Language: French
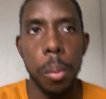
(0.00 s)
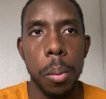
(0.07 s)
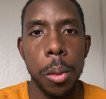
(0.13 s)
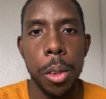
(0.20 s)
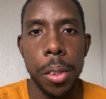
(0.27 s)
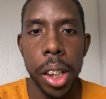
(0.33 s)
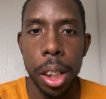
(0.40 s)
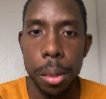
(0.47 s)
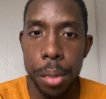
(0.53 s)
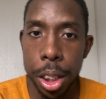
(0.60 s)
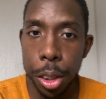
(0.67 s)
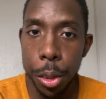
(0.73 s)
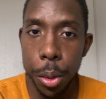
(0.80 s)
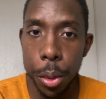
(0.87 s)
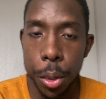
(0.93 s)
Je vais
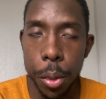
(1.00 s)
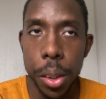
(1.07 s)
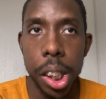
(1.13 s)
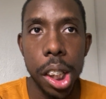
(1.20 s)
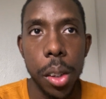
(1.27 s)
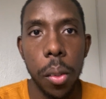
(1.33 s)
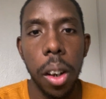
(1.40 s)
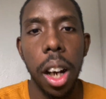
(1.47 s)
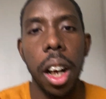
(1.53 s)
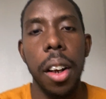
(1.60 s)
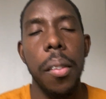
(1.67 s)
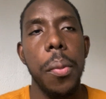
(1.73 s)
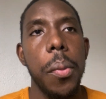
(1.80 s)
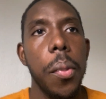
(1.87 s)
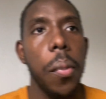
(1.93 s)
revenir sur son histoire.
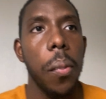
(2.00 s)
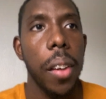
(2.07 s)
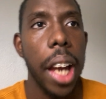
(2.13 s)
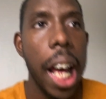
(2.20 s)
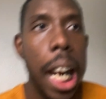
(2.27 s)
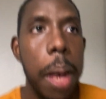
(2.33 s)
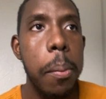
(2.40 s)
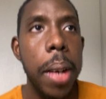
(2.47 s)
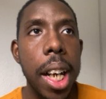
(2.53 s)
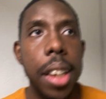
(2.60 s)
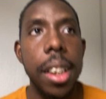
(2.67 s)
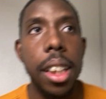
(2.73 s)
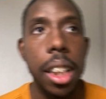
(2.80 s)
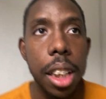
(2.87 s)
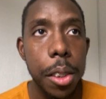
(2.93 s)
À la
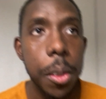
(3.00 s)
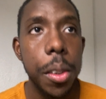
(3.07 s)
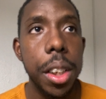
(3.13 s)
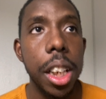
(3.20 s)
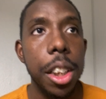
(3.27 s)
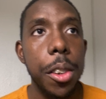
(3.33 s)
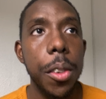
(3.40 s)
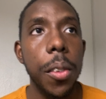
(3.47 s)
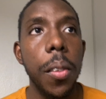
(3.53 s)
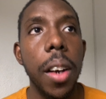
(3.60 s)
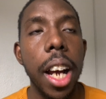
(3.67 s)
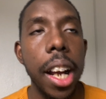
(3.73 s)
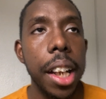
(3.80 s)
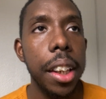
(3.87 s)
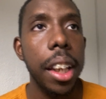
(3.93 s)
base, l'association
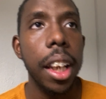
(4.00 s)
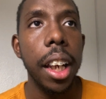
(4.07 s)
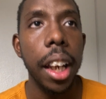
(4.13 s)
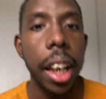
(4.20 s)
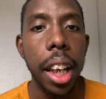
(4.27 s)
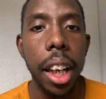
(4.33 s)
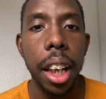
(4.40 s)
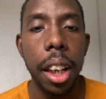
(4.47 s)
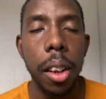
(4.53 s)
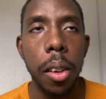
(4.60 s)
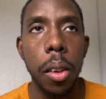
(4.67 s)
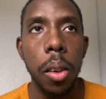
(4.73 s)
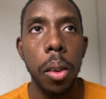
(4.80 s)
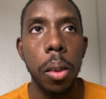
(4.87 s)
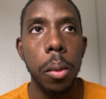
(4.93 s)
a été créée
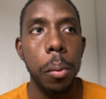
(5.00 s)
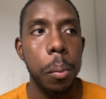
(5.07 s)
euh,